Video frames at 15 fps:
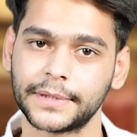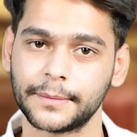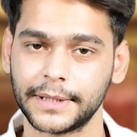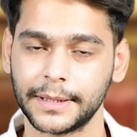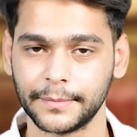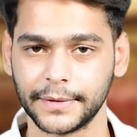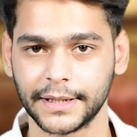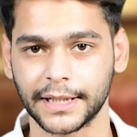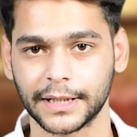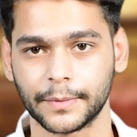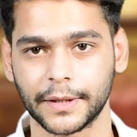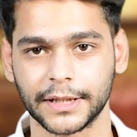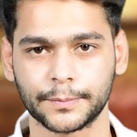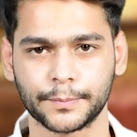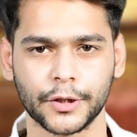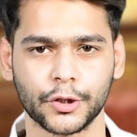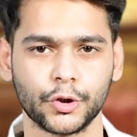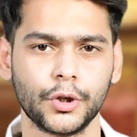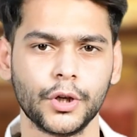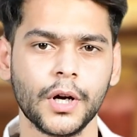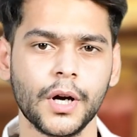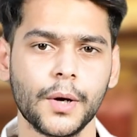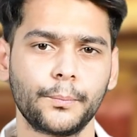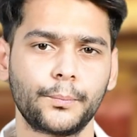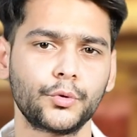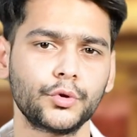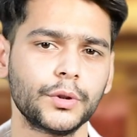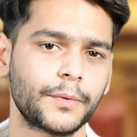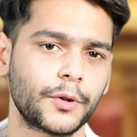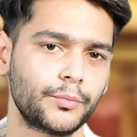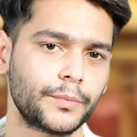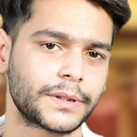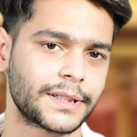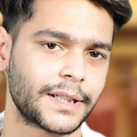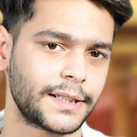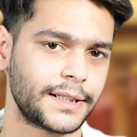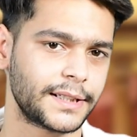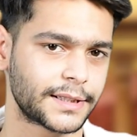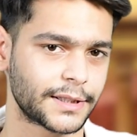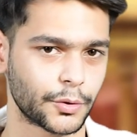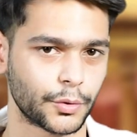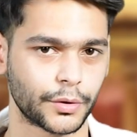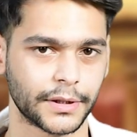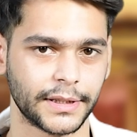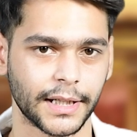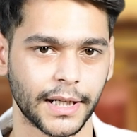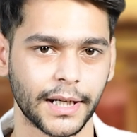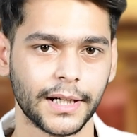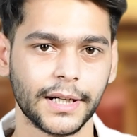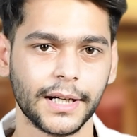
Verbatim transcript: सब ने मिलकर भाजपा को पूर्ण बहुमत लाने से रोक लिया